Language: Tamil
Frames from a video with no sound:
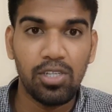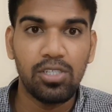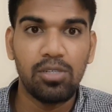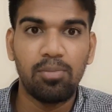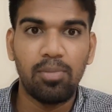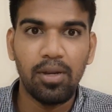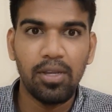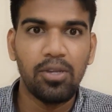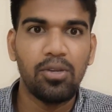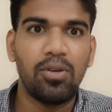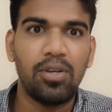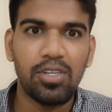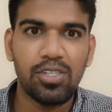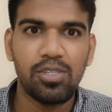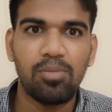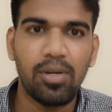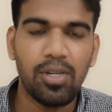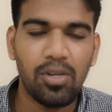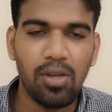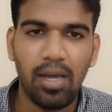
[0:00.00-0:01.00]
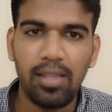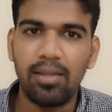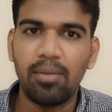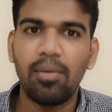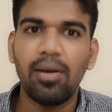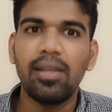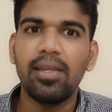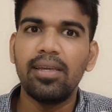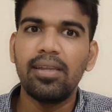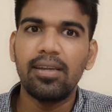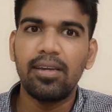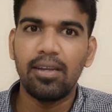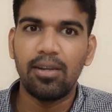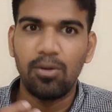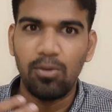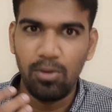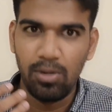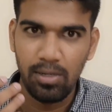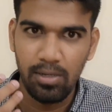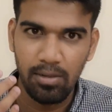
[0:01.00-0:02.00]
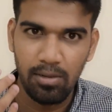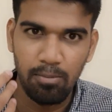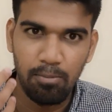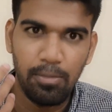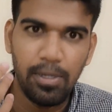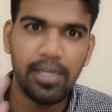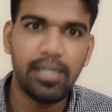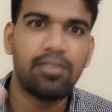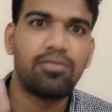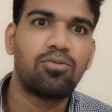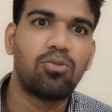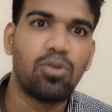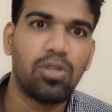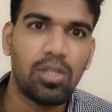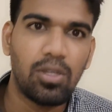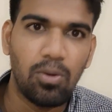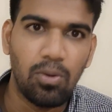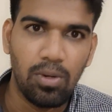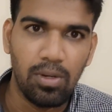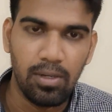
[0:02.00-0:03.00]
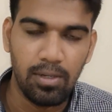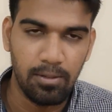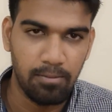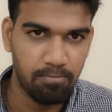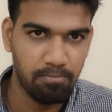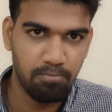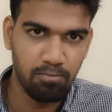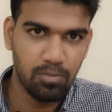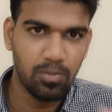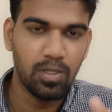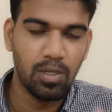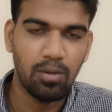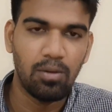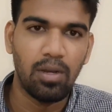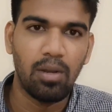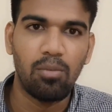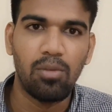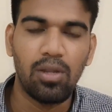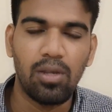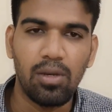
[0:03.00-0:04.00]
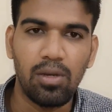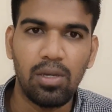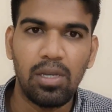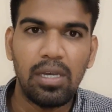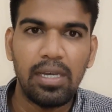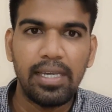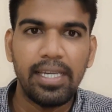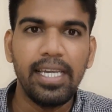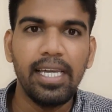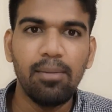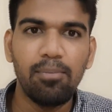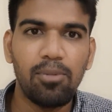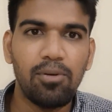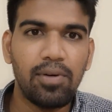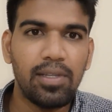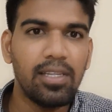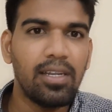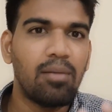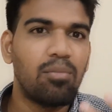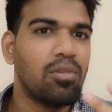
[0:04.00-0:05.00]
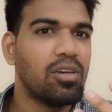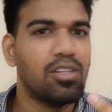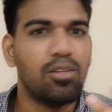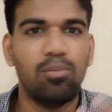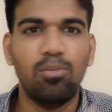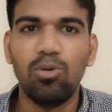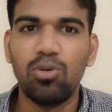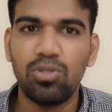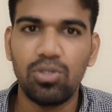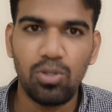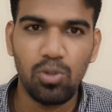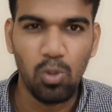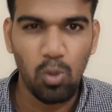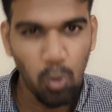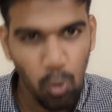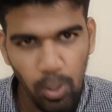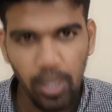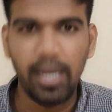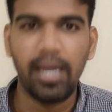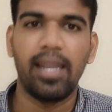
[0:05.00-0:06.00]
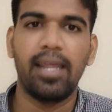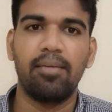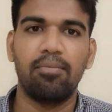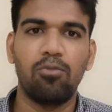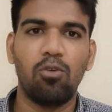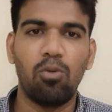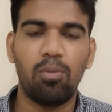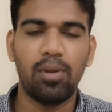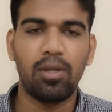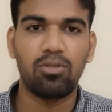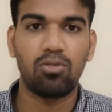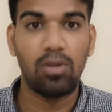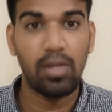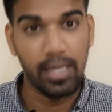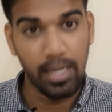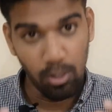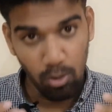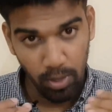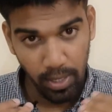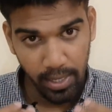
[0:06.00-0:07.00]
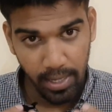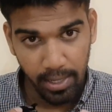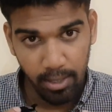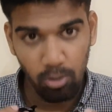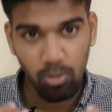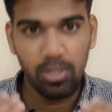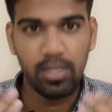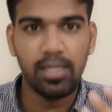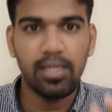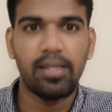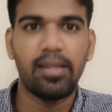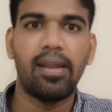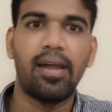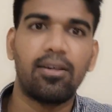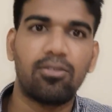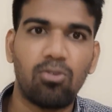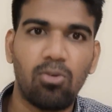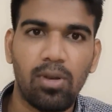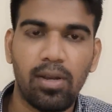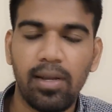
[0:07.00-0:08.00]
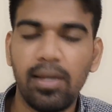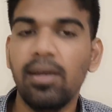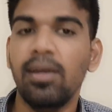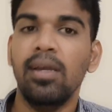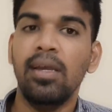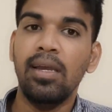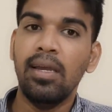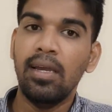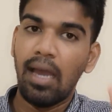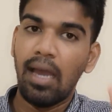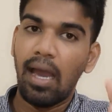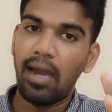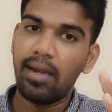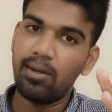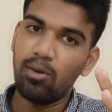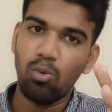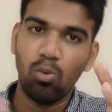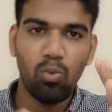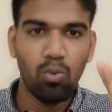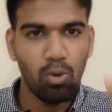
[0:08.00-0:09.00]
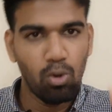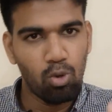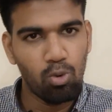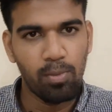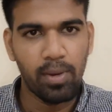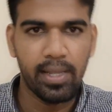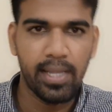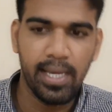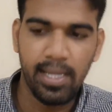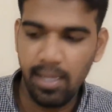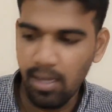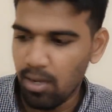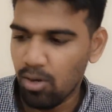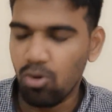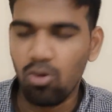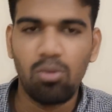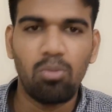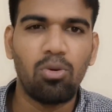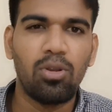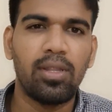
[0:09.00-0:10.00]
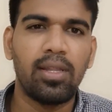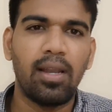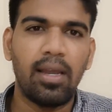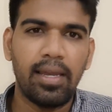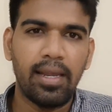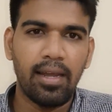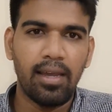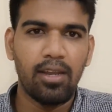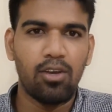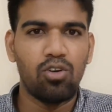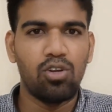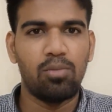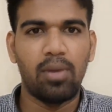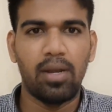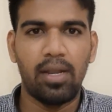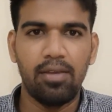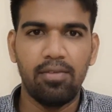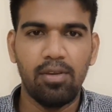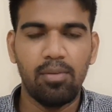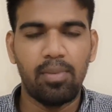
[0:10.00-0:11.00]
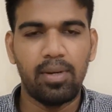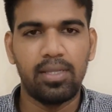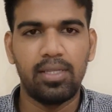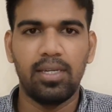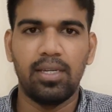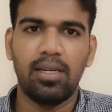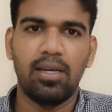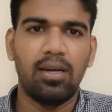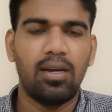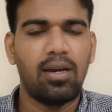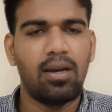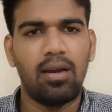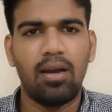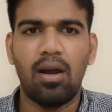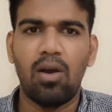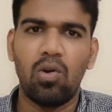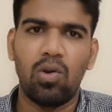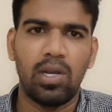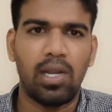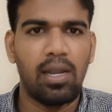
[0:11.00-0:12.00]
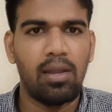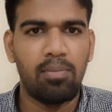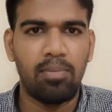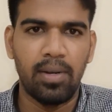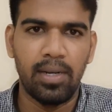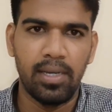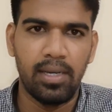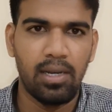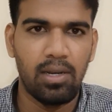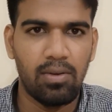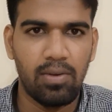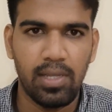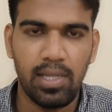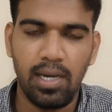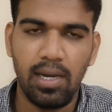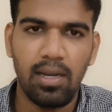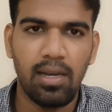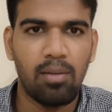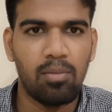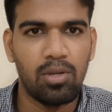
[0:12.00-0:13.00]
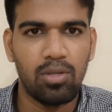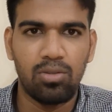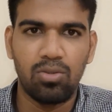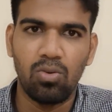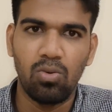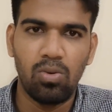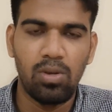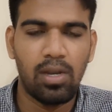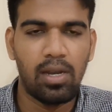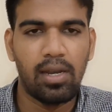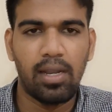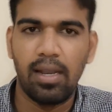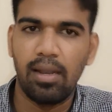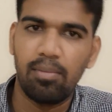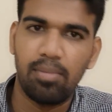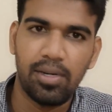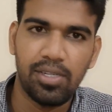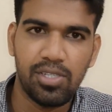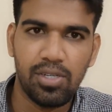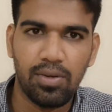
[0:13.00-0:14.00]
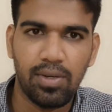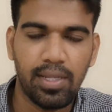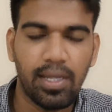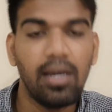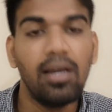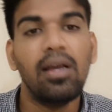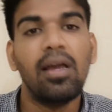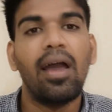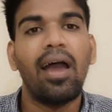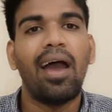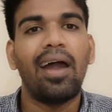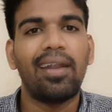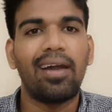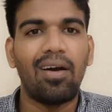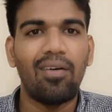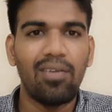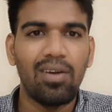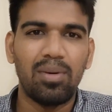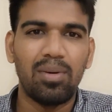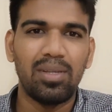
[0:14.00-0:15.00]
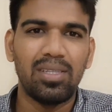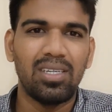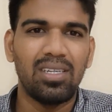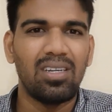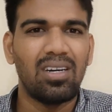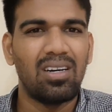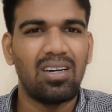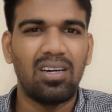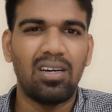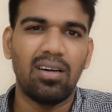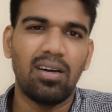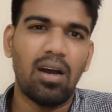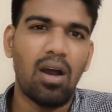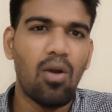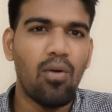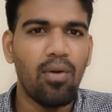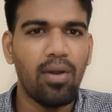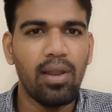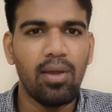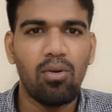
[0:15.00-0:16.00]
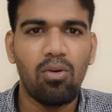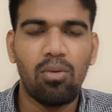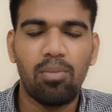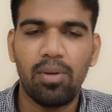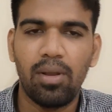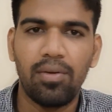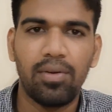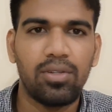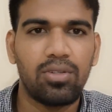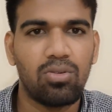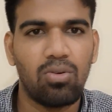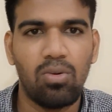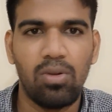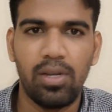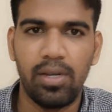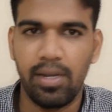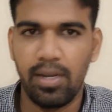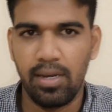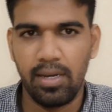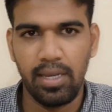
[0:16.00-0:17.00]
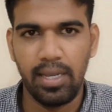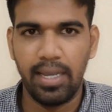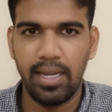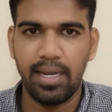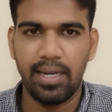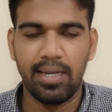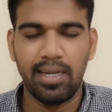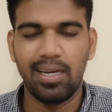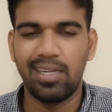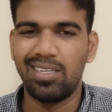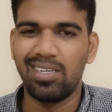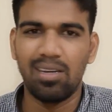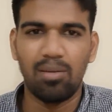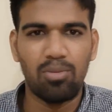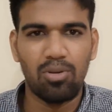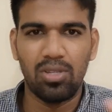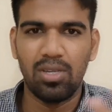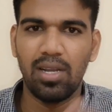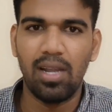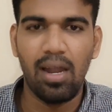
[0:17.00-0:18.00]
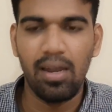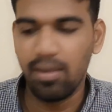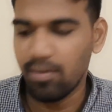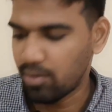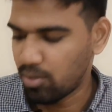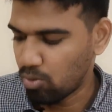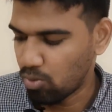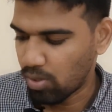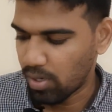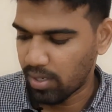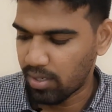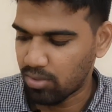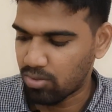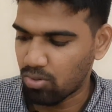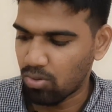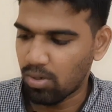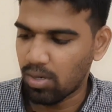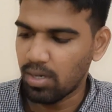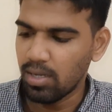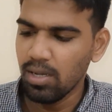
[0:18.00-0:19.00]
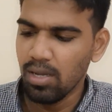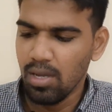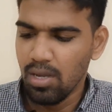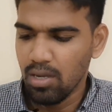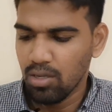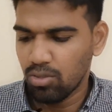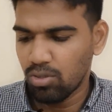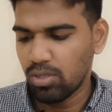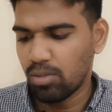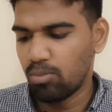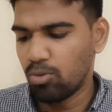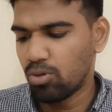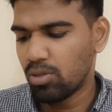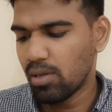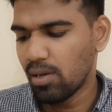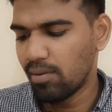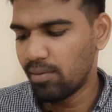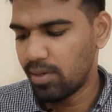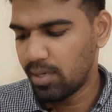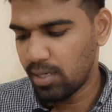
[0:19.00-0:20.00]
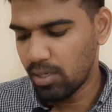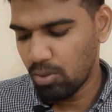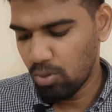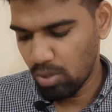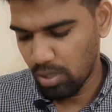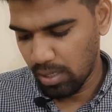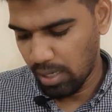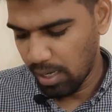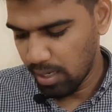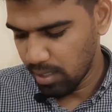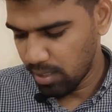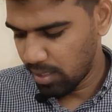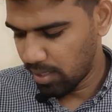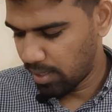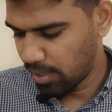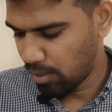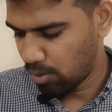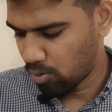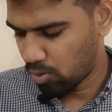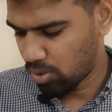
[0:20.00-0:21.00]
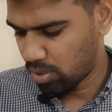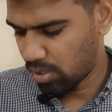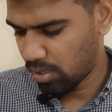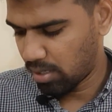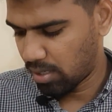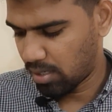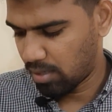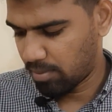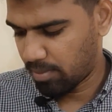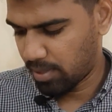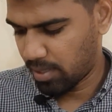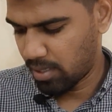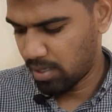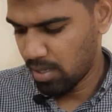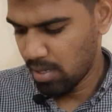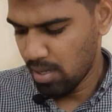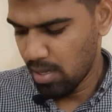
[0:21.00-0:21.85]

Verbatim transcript: நெக்ஸ்ட்டு படிக்கணும் நெக்ஸ்ட்டு படிக்கணும் அந்த மாதிரி இருக்கிற ஒரு பிடிஎஃப் கொடுத்த ஒரு நம்மளுக்கு ஈர்ப்பு வந்து நமக்கு இந்த புக்ஸு கொடுக்கல ஓப்பனாக சொல்லலாம் என்னுடைய கண்ணோட்டத்தை தான் நான் சொல்கிறேன் அண்டு உங்களுக்கும் அதே தான் இருக்கும் புரியுதுங்களா ஏன்னா என்னுடைய மனைவி பார்த்தீங்கன்னா அவங்க நல்லா படிக்கிறவங்க தான் நம்ம ஸ்கூல்லலாம் நல்லா படித்தவங்க தான் அண்ட் அவங்க பார்த்தீங்கன்னா அவங்களே ஓப்பனாகவே சொல்லிட்டாங்க என்கிட்ட அதுக்கப்புறம் தான் நானே வந்து உங்ககிட்ட சொல்கிறேன் ஸோ இந்த புக்ஸில் வந்துட்டு ஒரு கருத்து கீழே கொடுத்துருக்காங்கப்பா